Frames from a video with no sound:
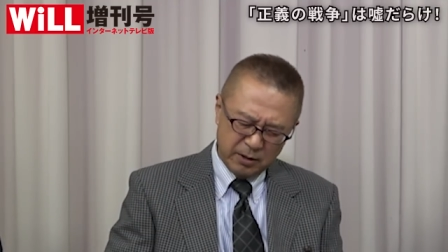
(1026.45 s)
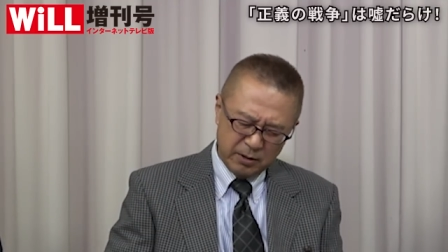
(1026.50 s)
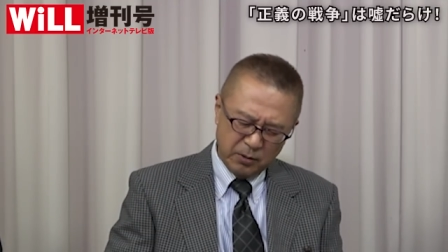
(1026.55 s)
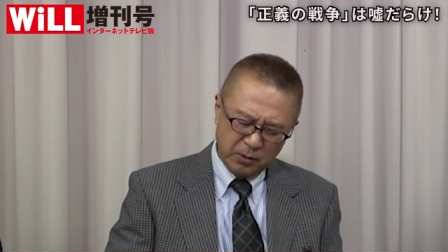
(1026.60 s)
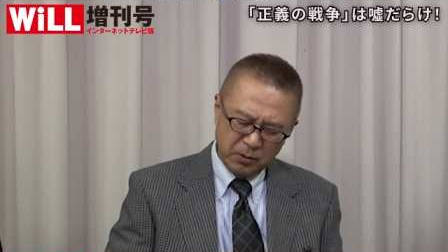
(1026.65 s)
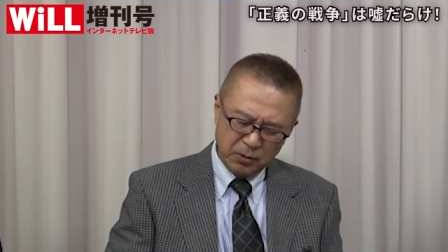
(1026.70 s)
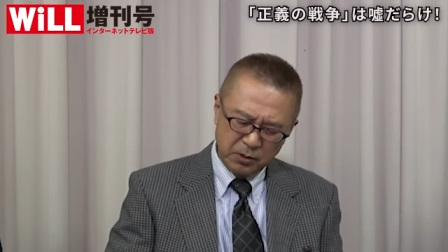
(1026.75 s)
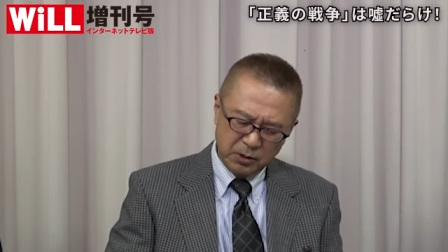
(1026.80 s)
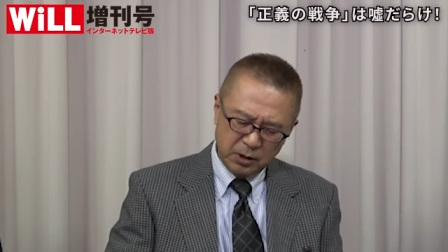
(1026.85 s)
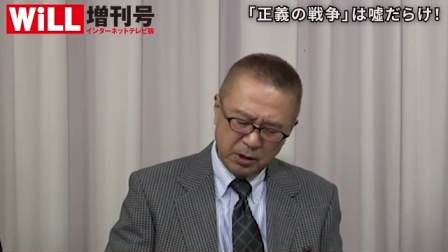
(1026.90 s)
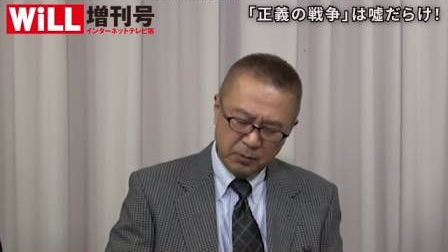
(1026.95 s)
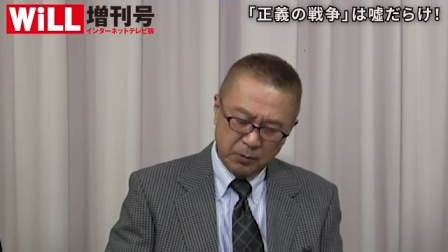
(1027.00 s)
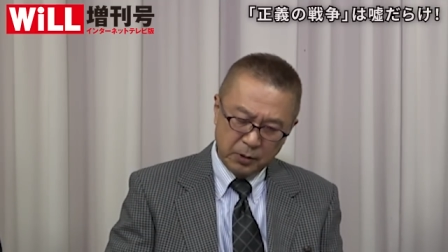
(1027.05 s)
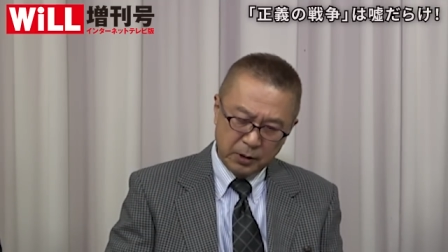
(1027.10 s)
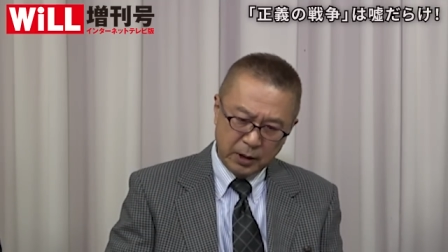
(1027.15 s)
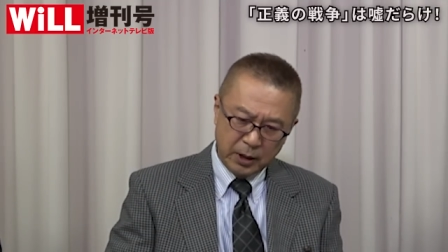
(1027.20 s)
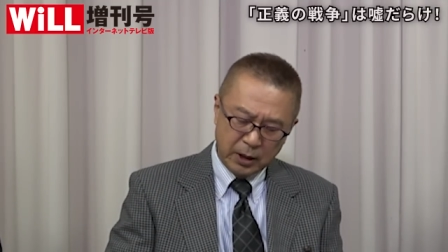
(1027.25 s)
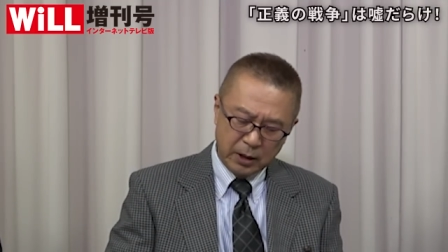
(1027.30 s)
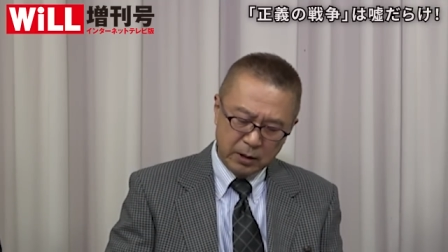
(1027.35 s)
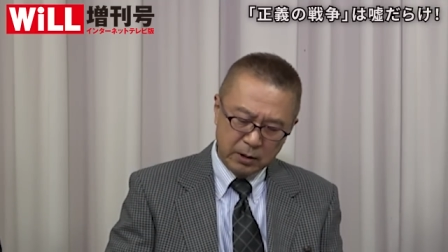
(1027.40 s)
どうして
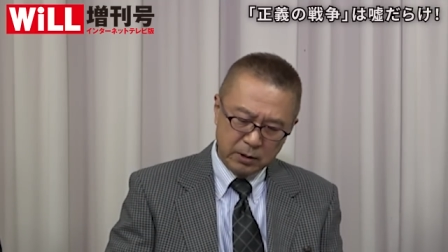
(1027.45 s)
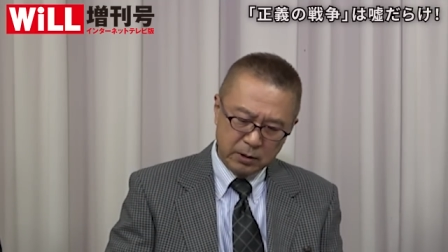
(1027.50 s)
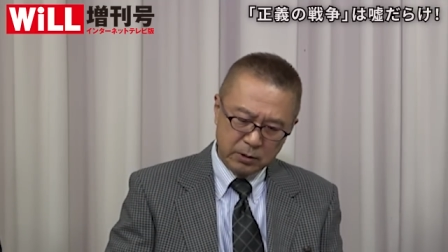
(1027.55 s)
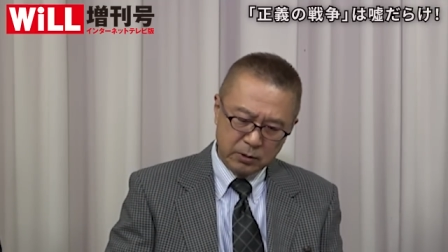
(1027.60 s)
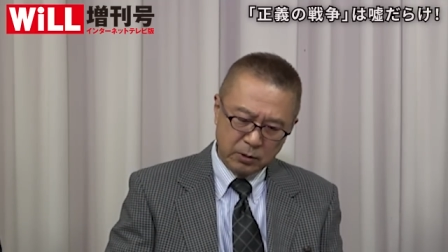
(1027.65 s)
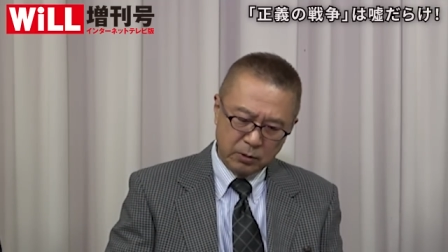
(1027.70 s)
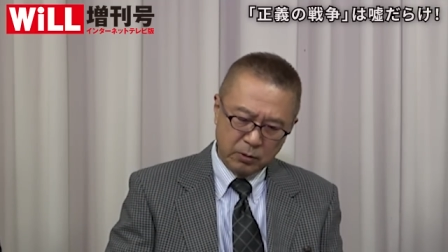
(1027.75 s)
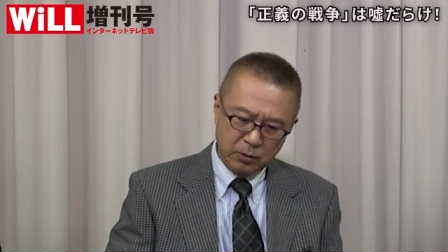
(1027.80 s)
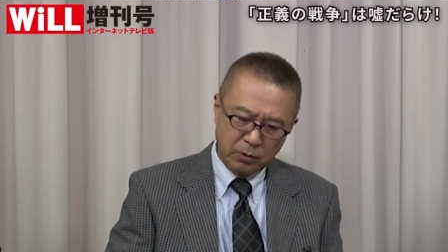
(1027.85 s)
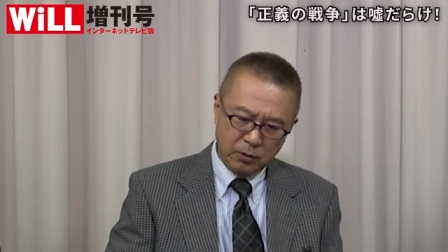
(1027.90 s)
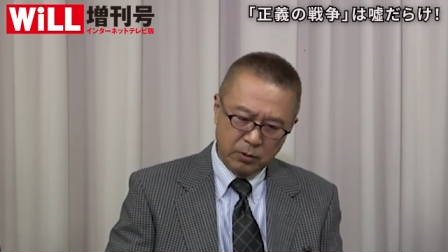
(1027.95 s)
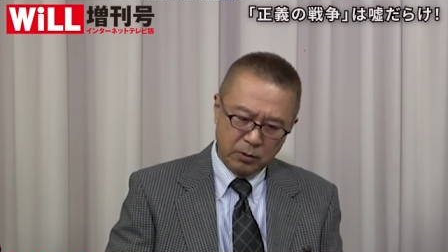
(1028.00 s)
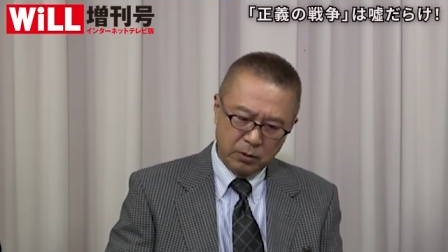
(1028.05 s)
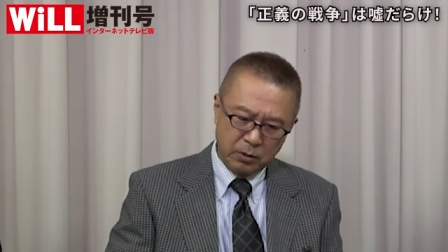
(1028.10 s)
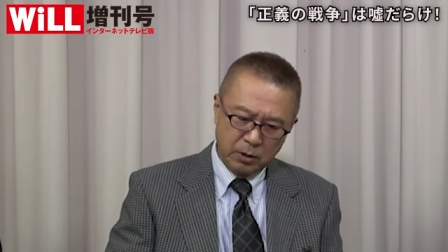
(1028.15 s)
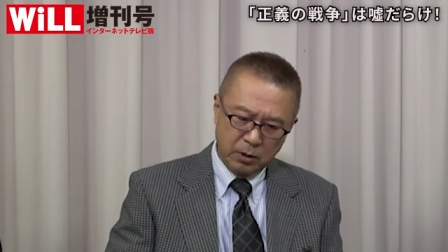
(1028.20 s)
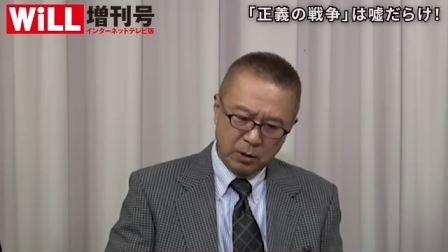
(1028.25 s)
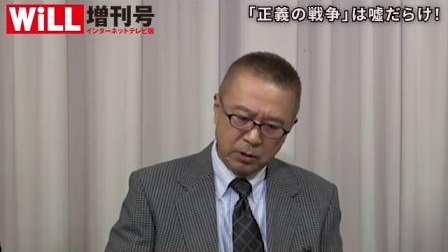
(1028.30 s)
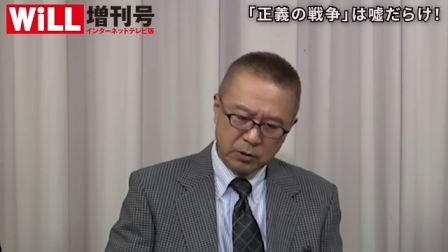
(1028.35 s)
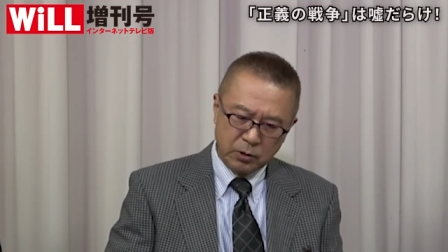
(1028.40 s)
もねそ
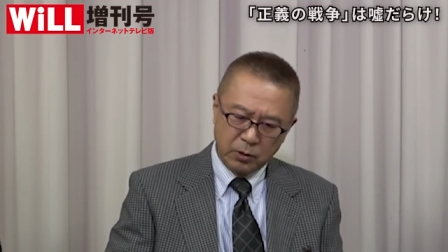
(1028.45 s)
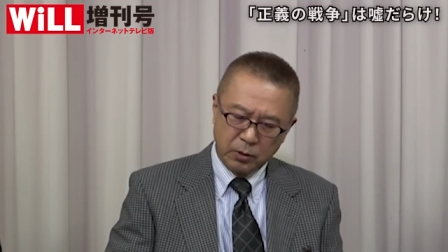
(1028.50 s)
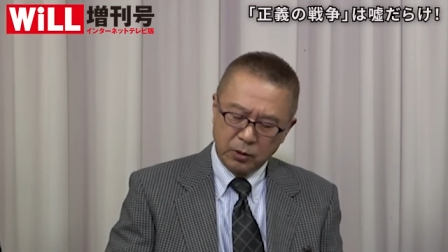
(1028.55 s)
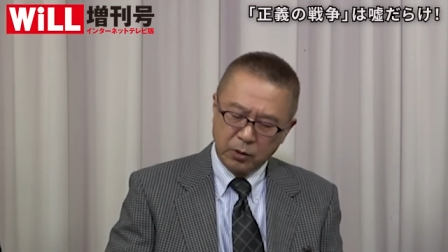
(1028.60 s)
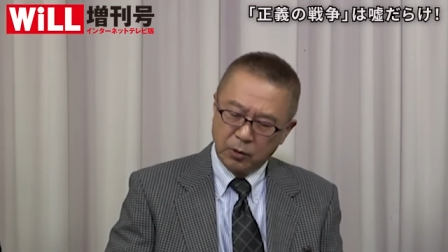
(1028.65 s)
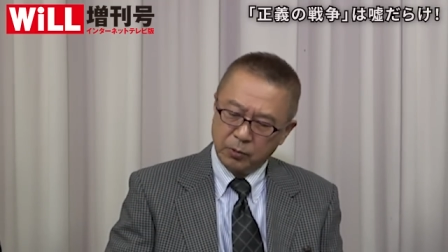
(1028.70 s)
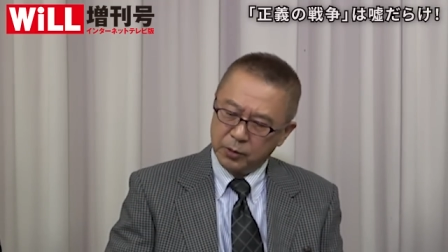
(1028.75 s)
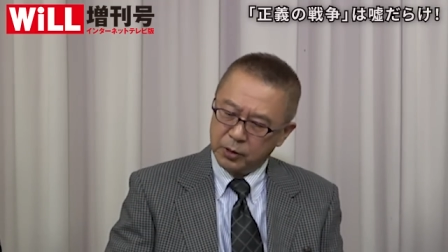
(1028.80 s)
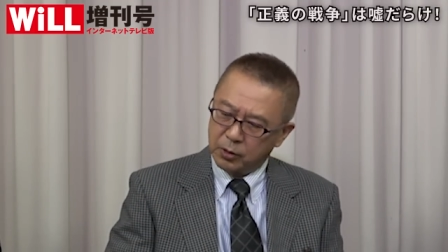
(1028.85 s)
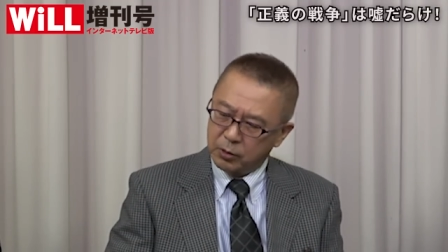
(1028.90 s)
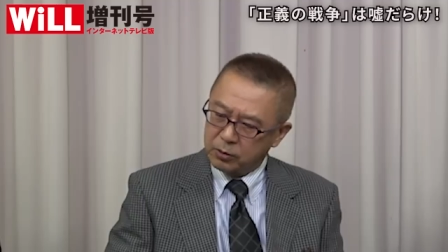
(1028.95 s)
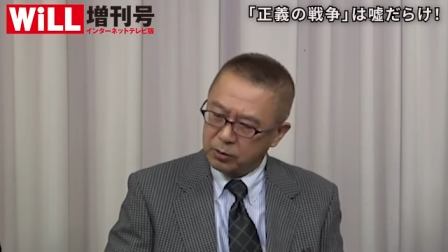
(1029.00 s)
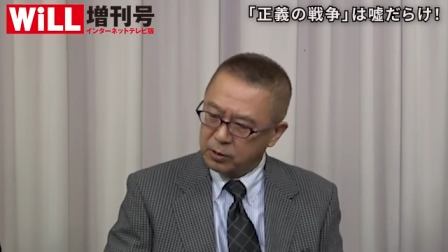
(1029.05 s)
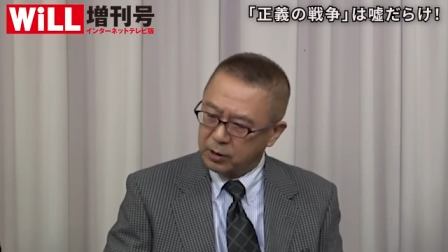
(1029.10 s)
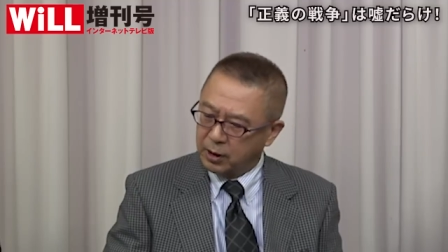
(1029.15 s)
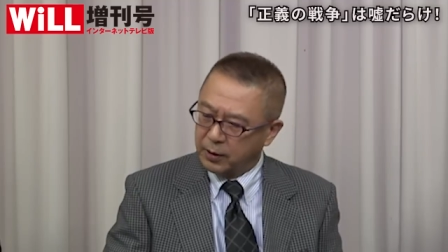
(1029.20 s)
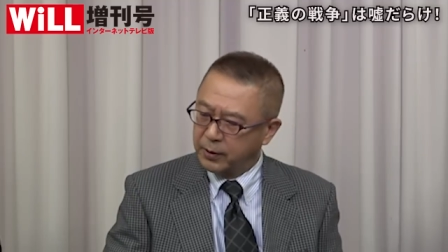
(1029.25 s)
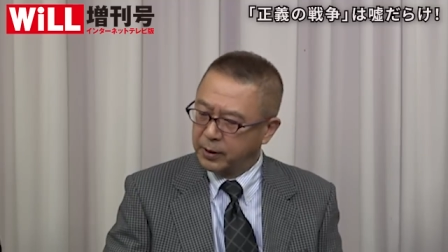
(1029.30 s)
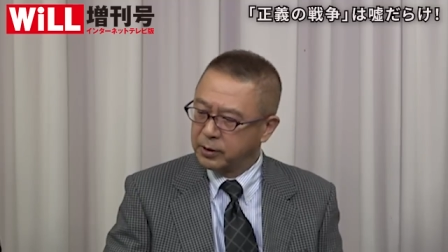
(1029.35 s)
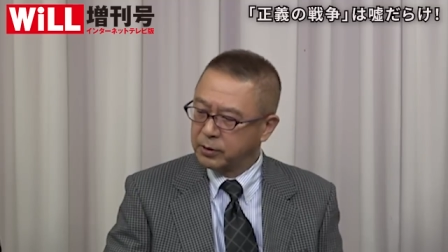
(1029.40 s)
のそれを読み解
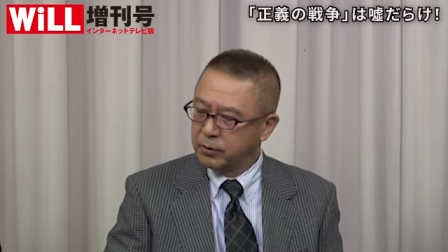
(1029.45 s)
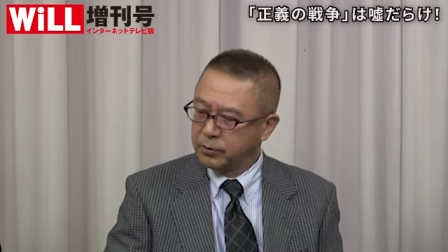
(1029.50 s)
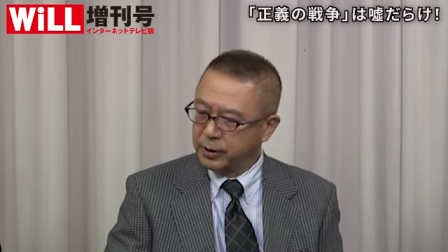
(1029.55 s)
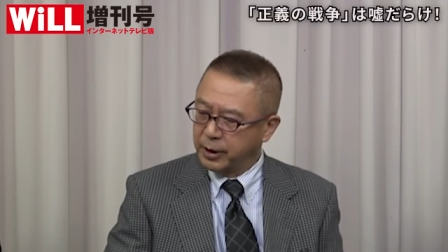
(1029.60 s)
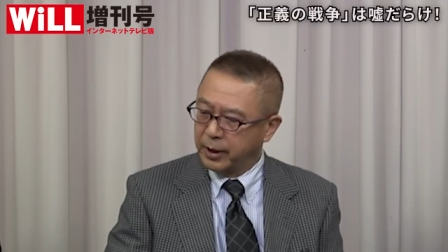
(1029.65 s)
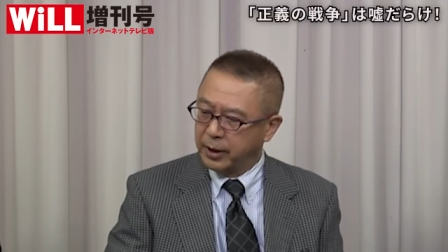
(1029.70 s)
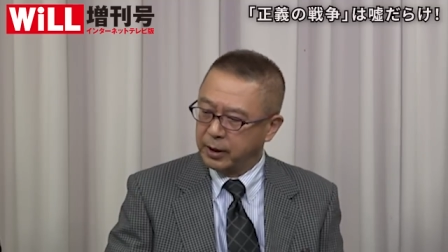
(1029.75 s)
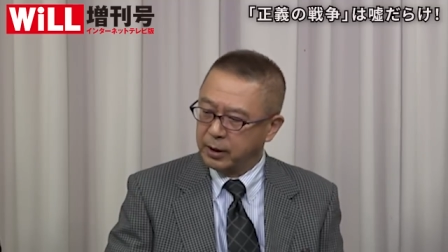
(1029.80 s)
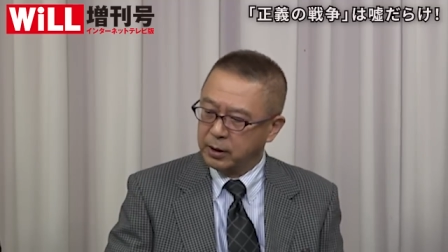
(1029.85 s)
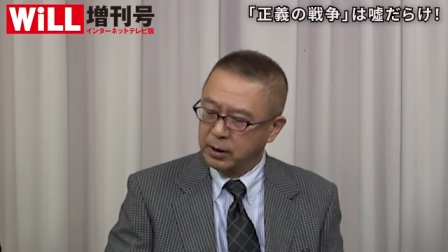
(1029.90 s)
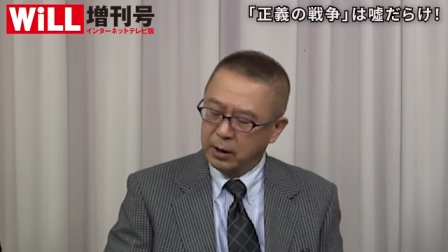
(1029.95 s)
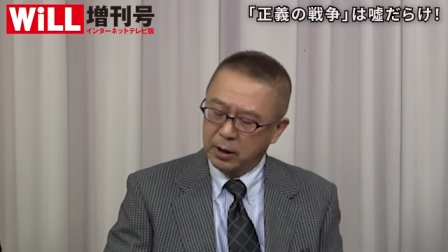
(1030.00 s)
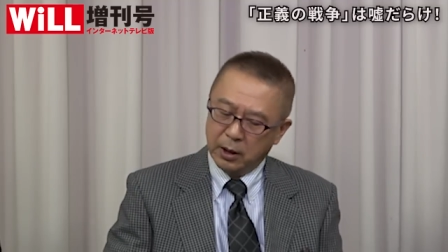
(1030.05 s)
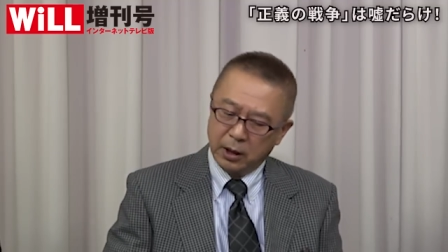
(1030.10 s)
く側のね、